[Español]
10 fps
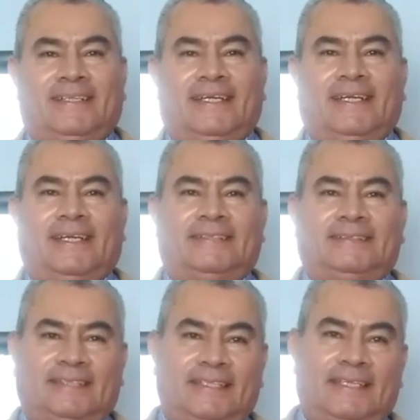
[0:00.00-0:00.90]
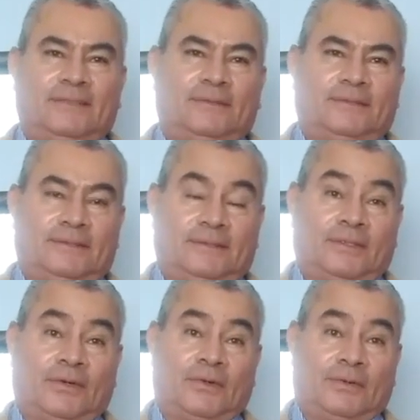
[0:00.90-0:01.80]
que el ex senador
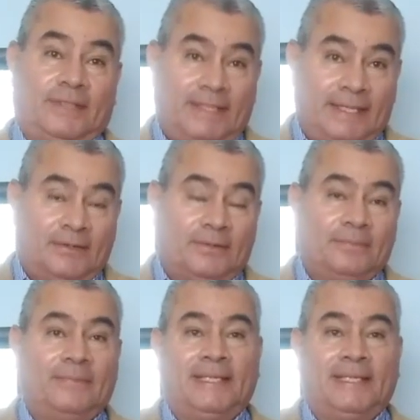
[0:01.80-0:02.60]
Rodrigo